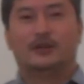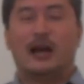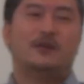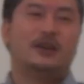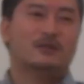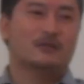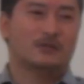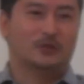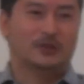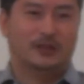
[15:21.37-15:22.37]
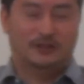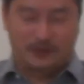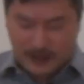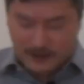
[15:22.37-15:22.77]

やめようと思ったんですよ